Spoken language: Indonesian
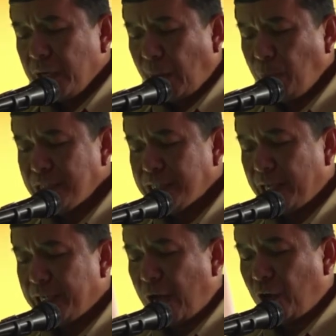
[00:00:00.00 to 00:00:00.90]
Namun
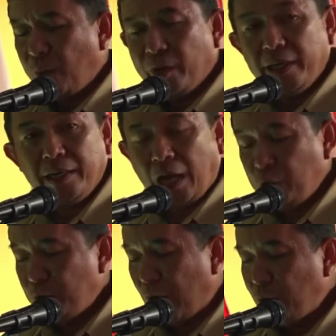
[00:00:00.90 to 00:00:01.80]
sejak diakomodir dengan
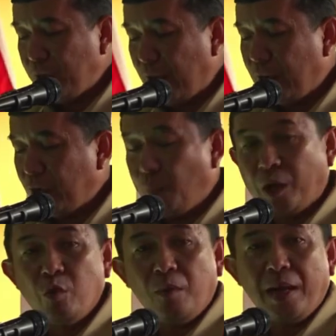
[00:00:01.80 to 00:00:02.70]
Undang-Undang Nomor
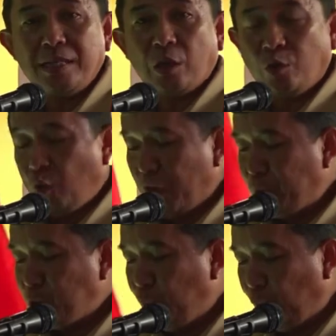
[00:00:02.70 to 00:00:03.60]
12 Tahun 2010